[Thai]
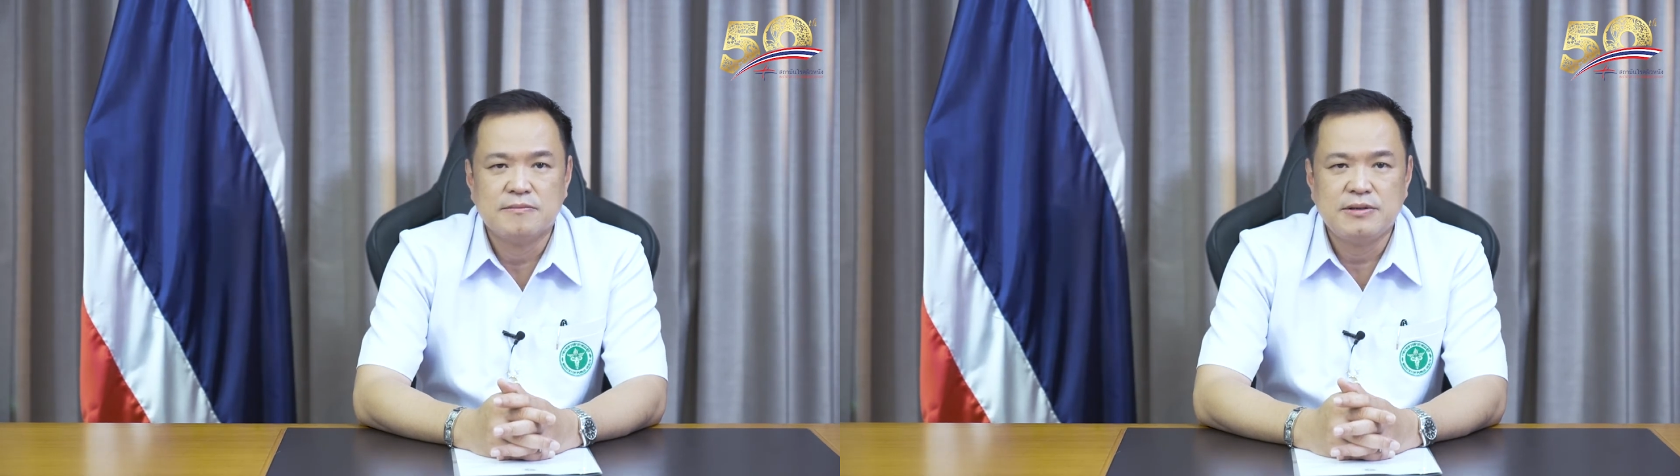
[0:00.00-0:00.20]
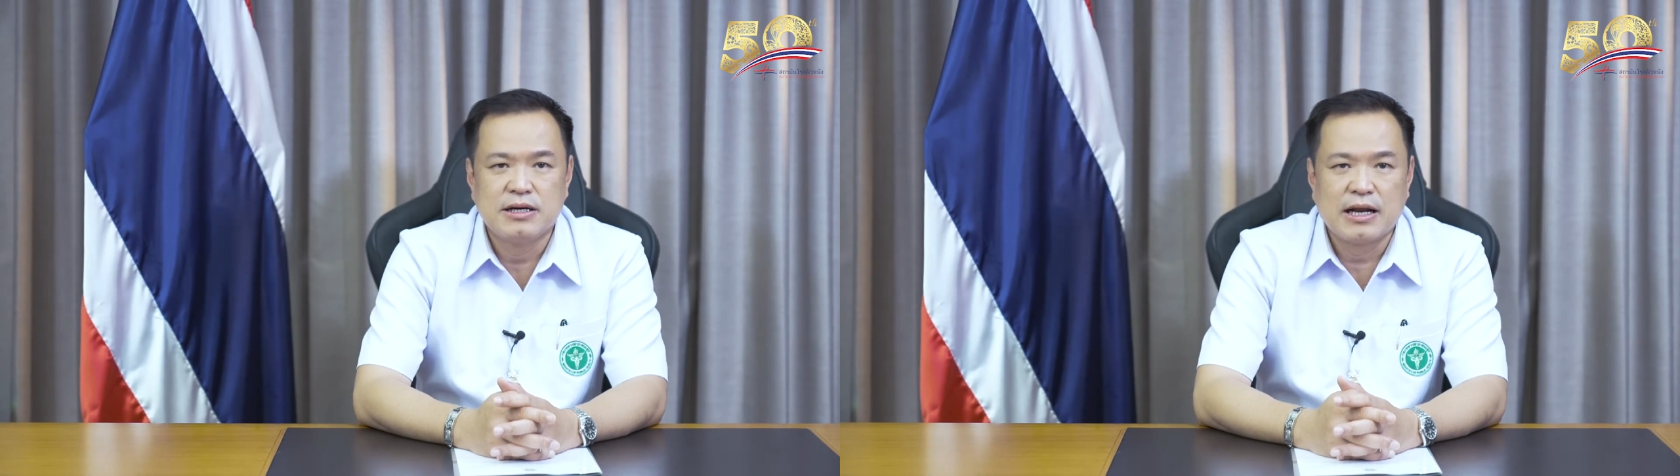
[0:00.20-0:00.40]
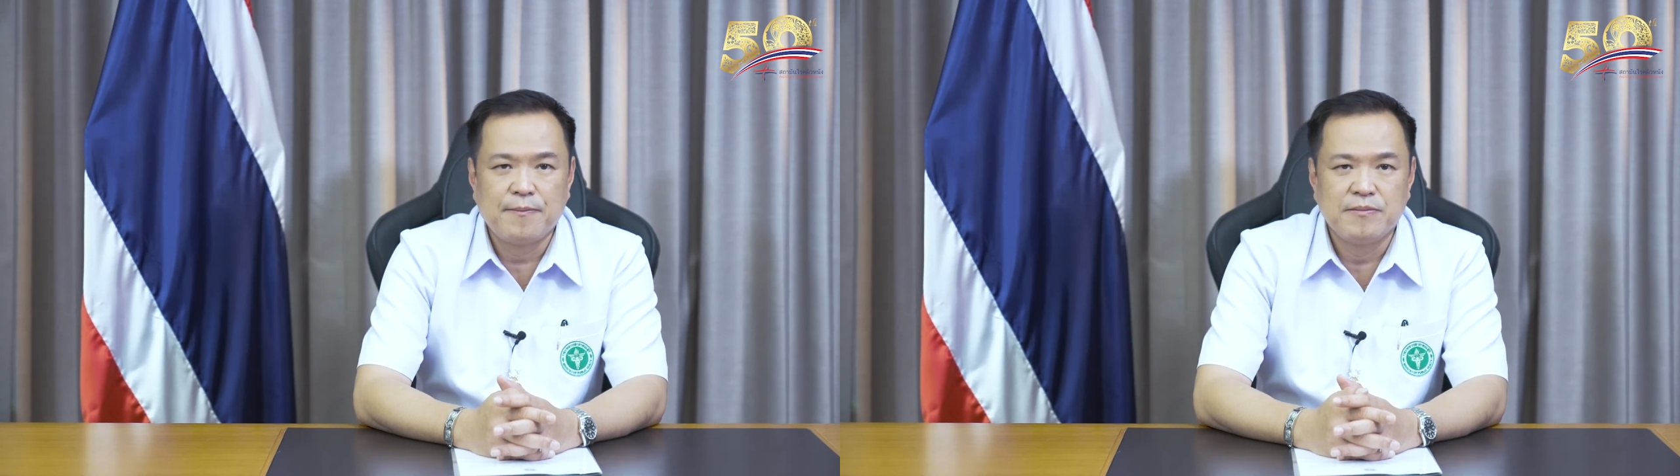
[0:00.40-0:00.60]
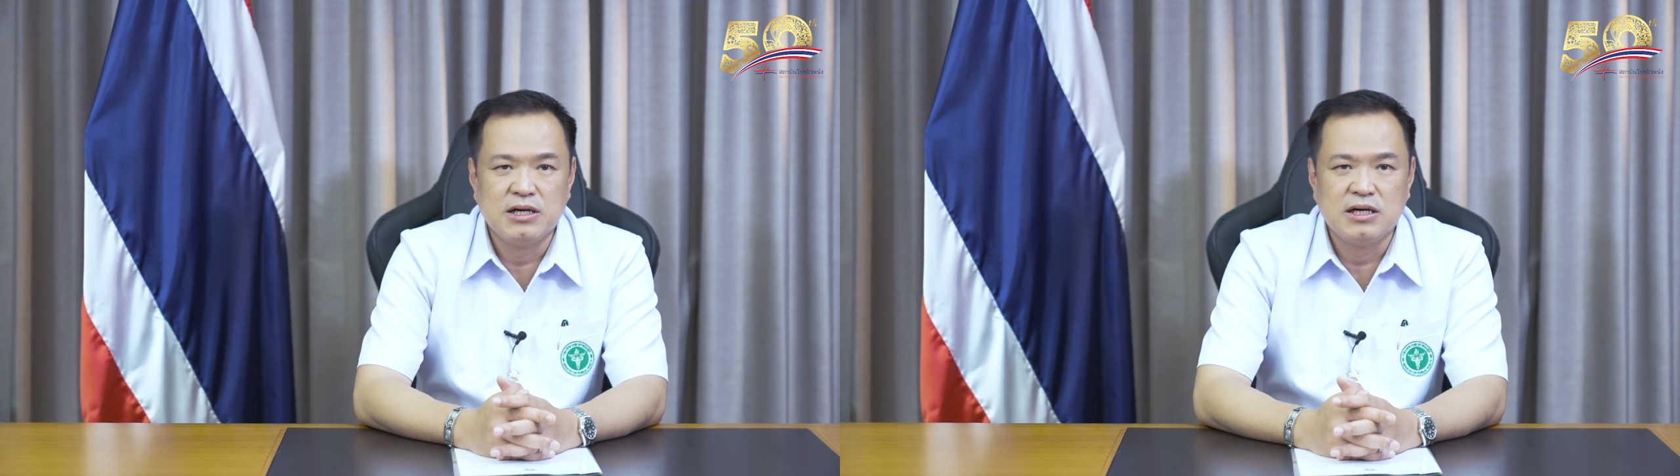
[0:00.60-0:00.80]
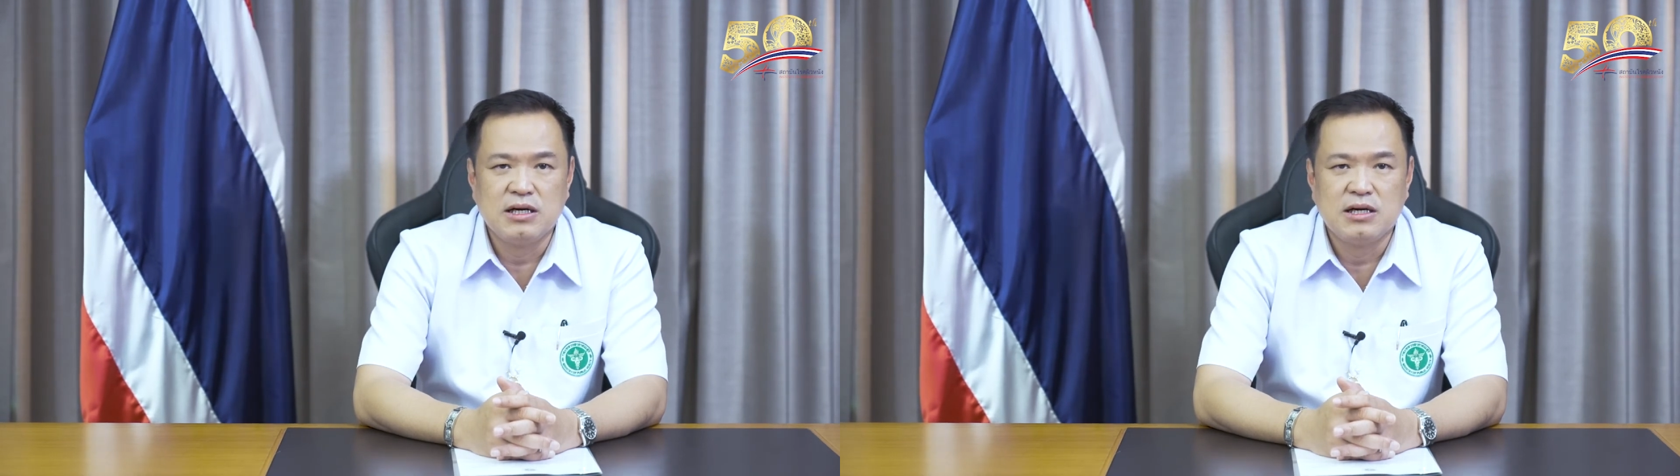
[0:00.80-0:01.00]
เพื่อรับมื
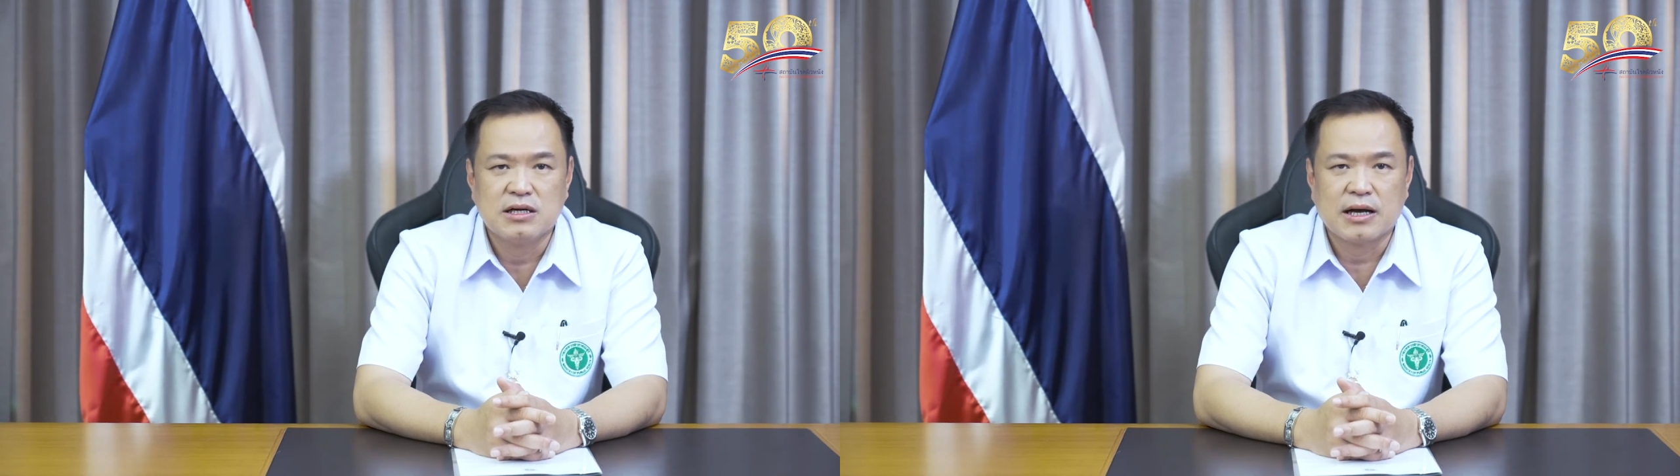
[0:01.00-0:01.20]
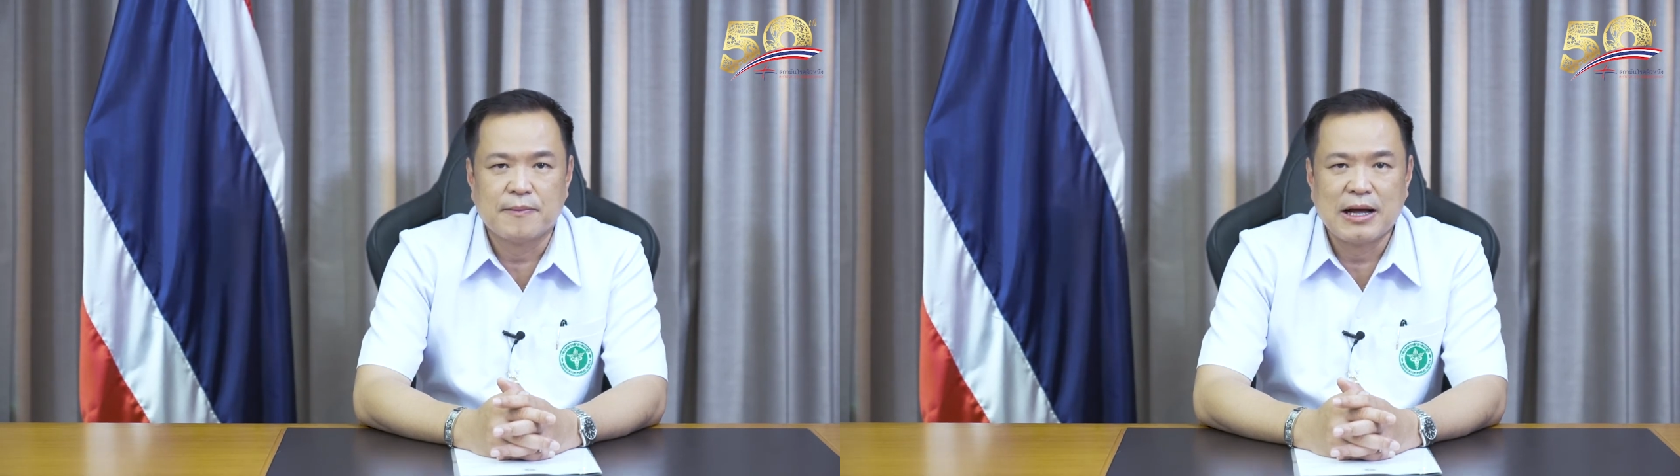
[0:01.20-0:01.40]
อกับ